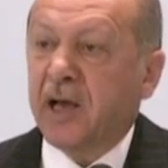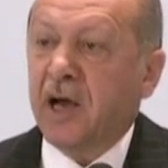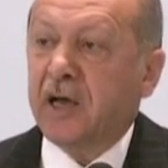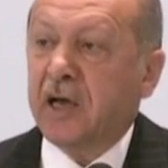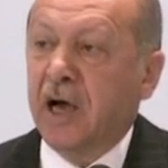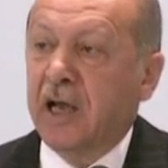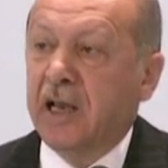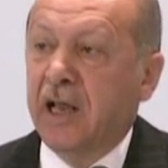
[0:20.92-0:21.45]

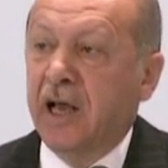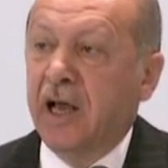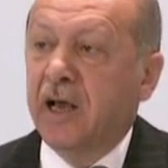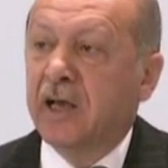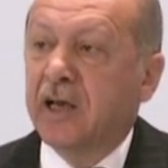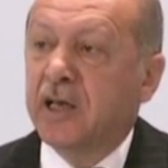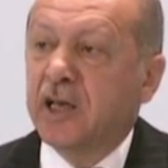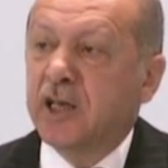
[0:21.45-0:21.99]
PKK
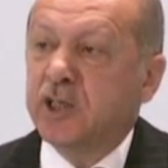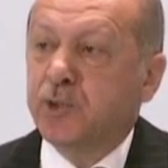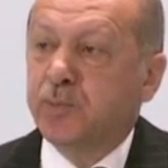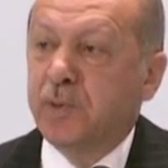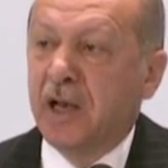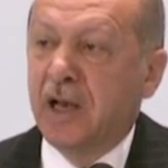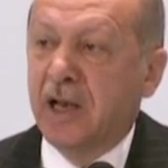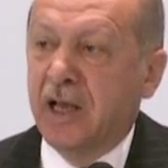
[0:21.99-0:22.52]
ile
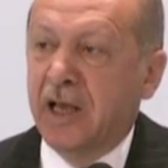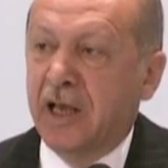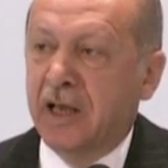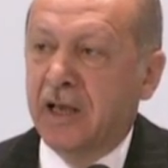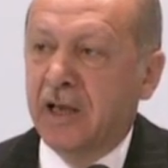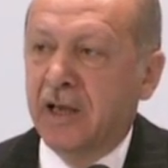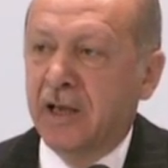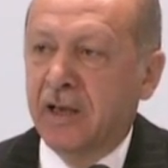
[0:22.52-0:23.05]

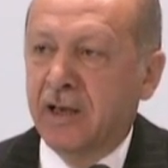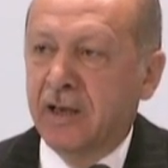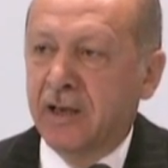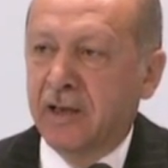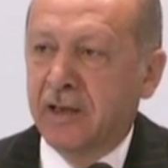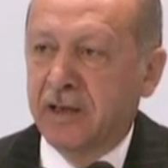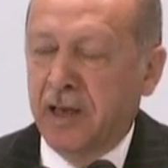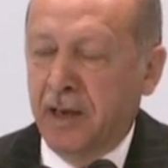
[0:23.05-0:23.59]
işbirliği
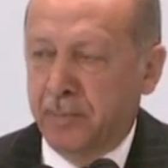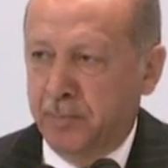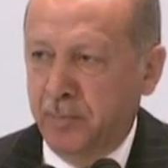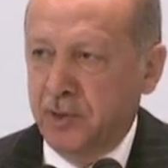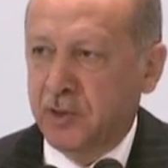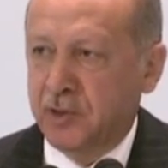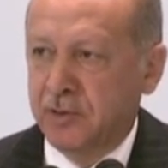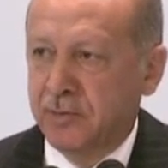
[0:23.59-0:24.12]

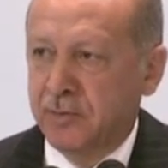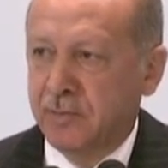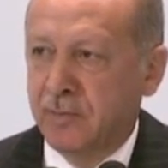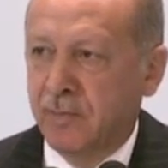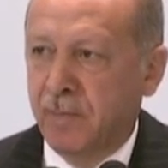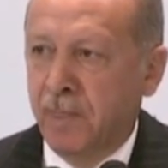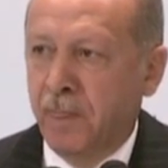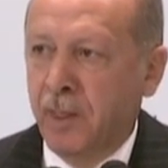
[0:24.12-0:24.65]
yapmış
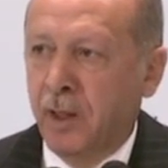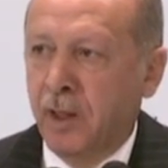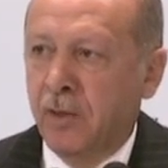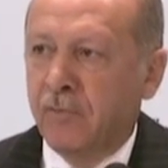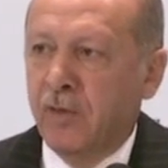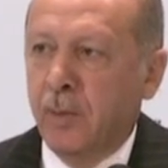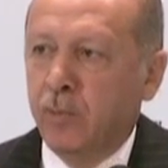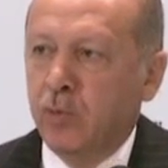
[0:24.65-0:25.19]

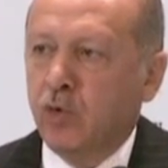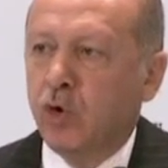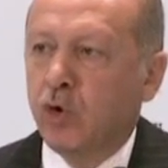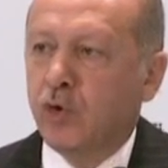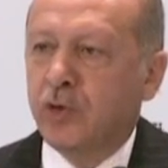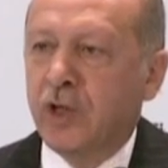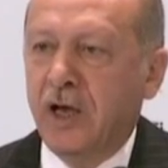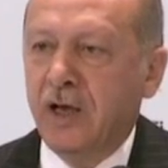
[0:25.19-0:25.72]
ve bu
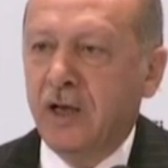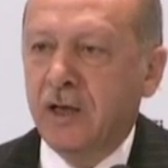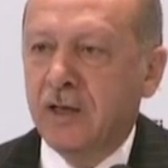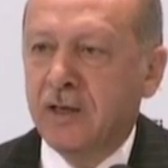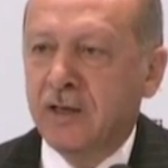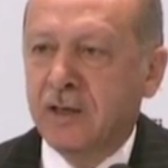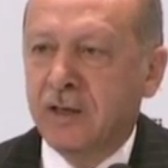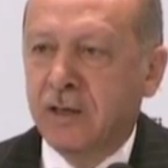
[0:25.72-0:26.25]

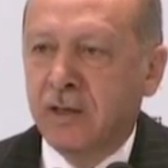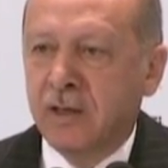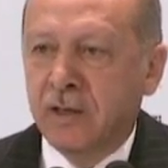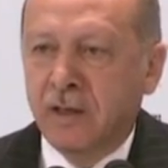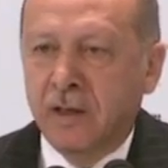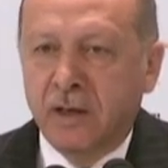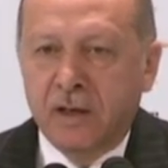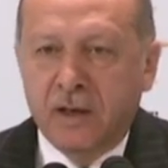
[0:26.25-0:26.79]
konuda
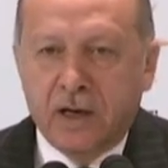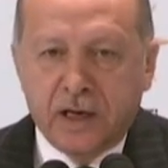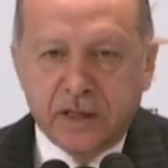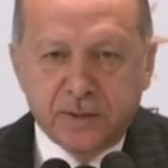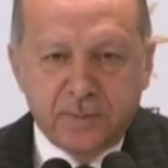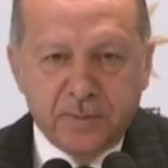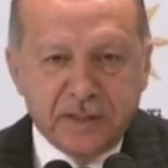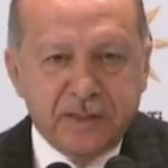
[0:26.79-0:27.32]

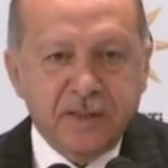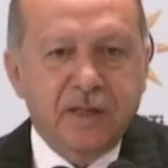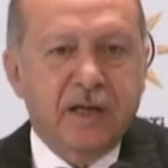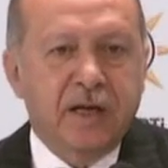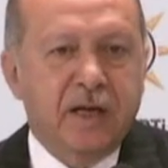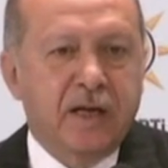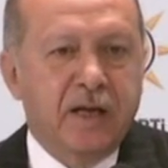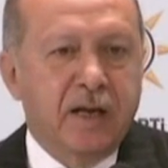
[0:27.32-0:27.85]
atması
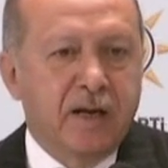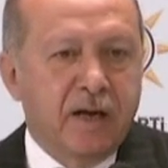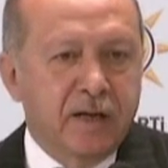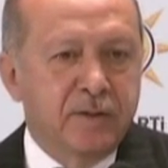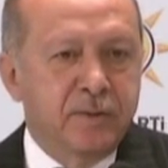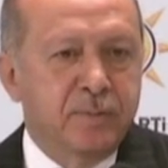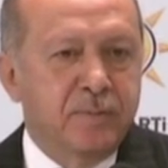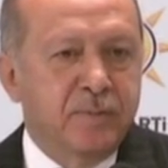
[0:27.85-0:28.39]
gereken
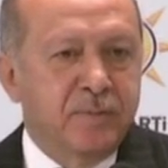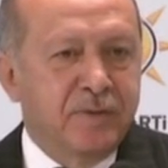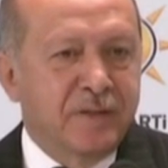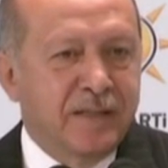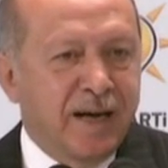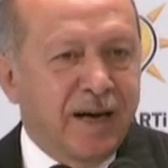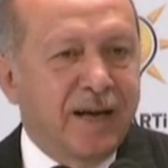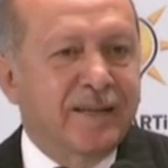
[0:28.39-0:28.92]
adım,
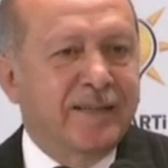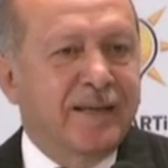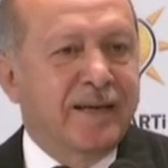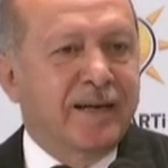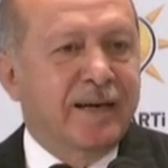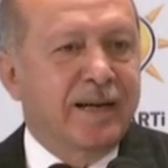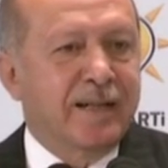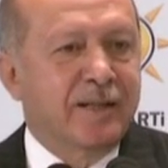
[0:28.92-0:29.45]

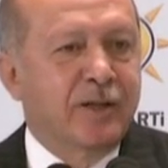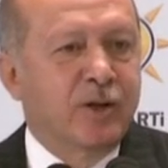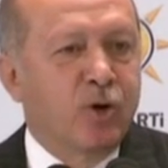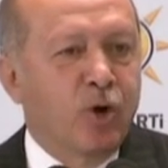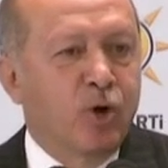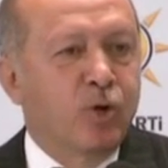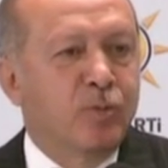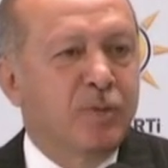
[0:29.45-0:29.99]
daha
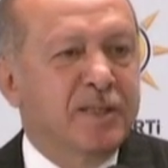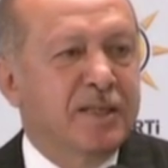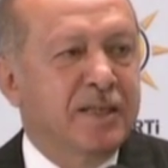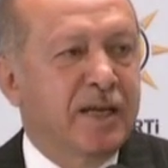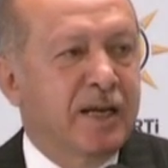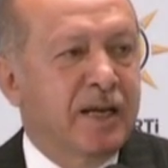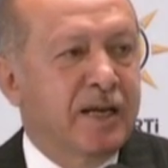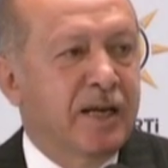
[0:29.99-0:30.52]
dikkatli
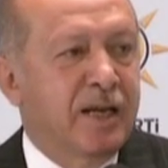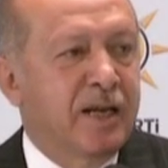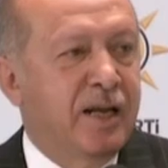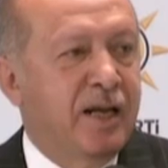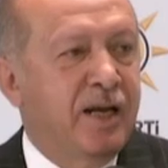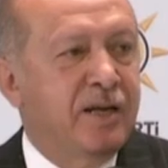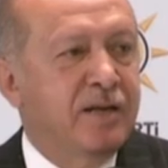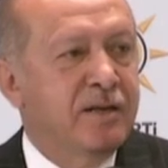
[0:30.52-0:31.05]
olması
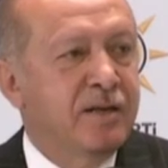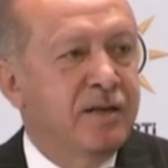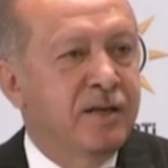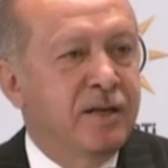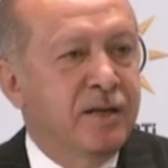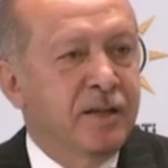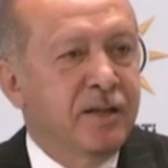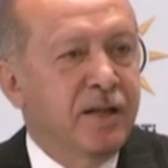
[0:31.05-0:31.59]
gerekenler
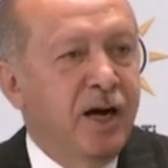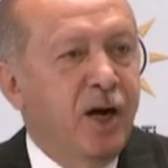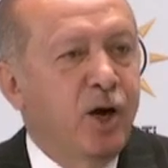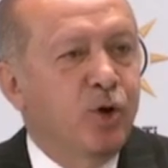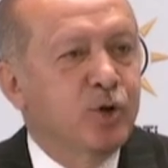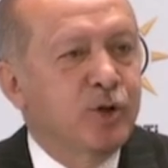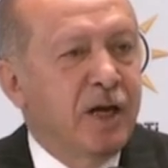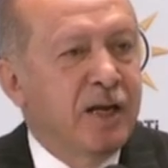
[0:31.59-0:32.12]

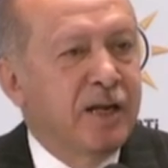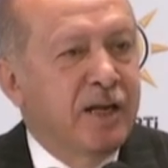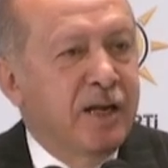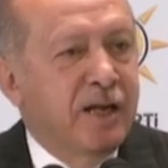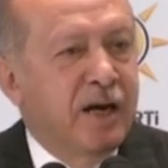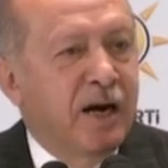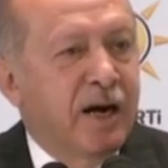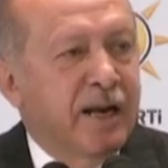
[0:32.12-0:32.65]
daha
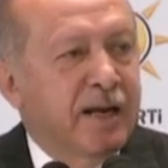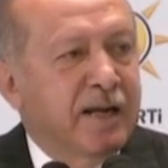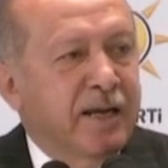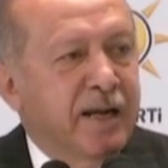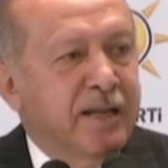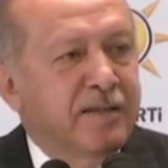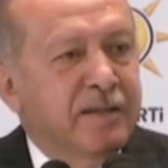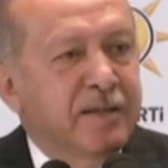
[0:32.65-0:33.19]
özenli
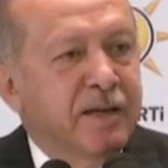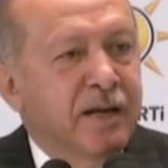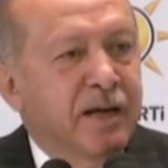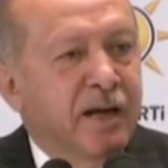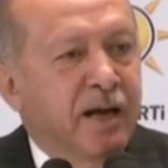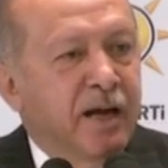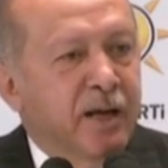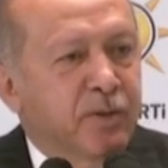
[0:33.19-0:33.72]
hareket
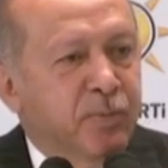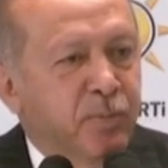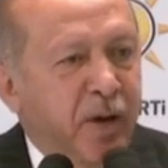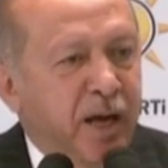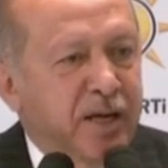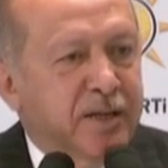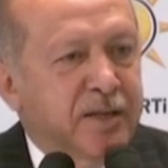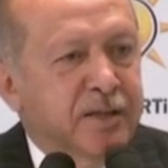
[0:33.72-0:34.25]

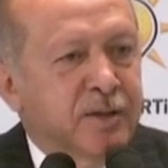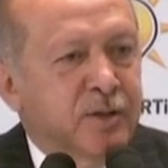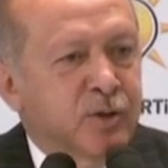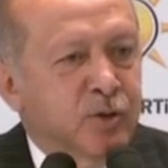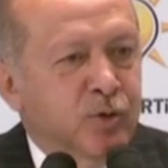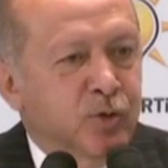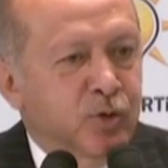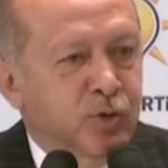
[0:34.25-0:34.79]
etmek
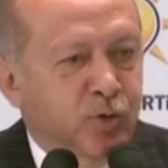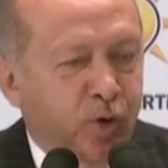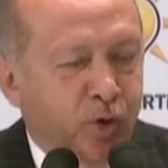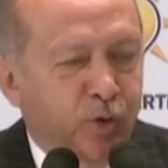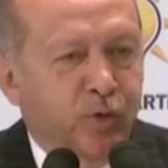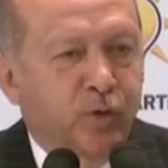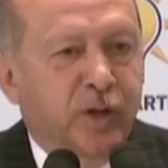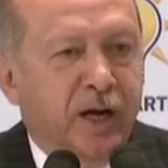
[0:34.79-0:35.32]

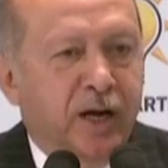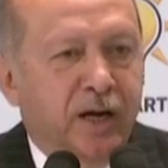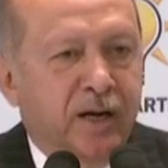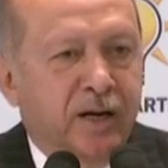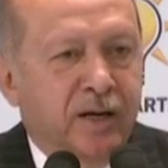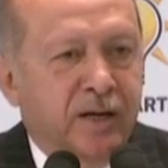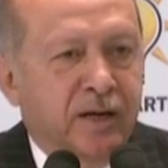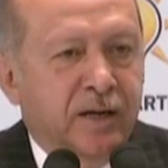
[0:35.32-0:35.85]

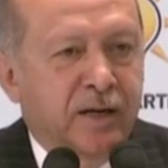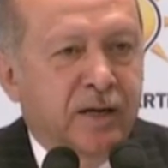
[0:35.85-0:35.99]
zorunda